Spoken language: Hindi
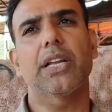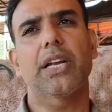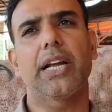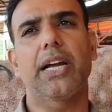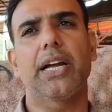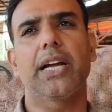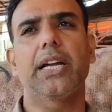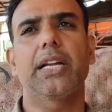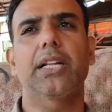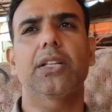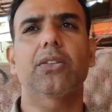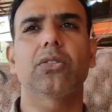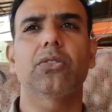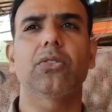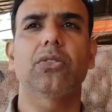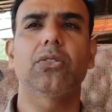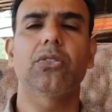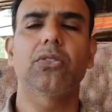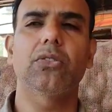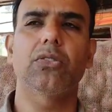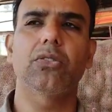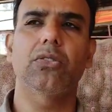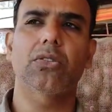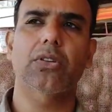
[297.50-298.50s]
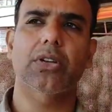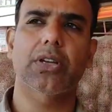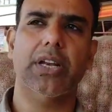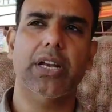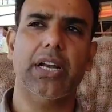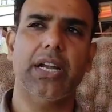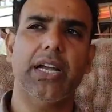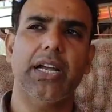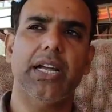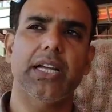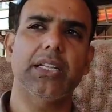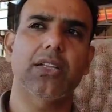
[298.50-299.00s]
पर के जी पे तो-
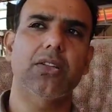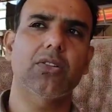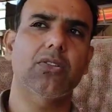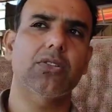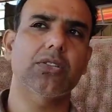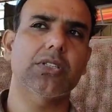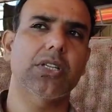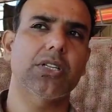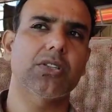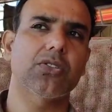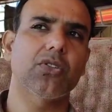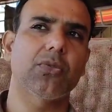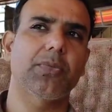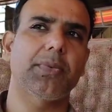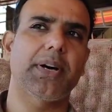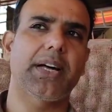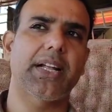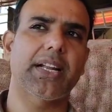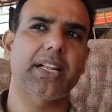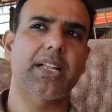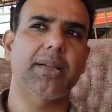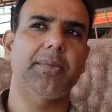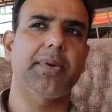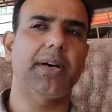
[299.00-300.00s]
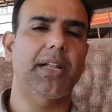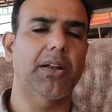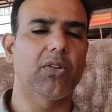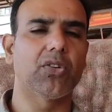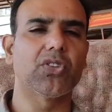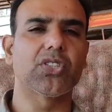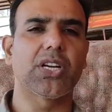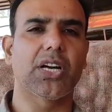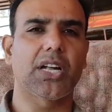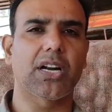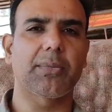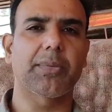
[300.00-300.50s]
किराया देखो सर जो बाहर के
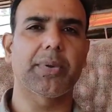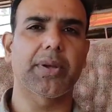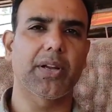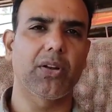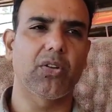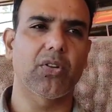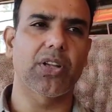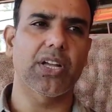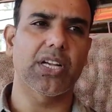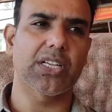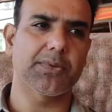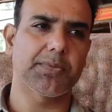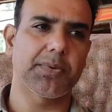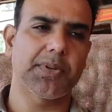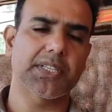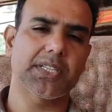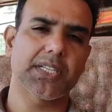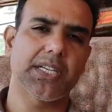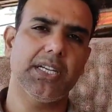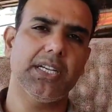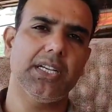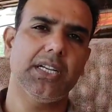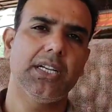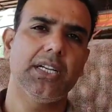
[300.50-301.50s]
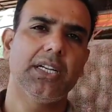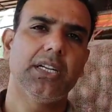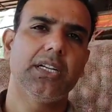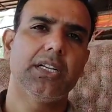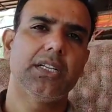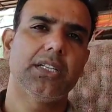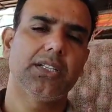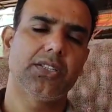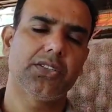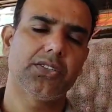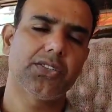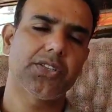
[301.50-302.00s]
माल चार रुपए किलो के आसपास है अच्छा
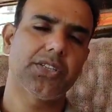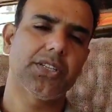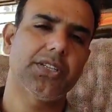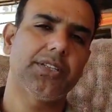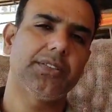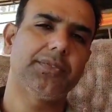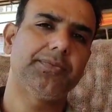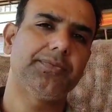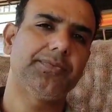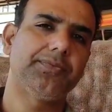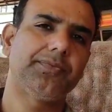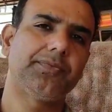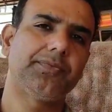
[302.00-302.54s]
जी जी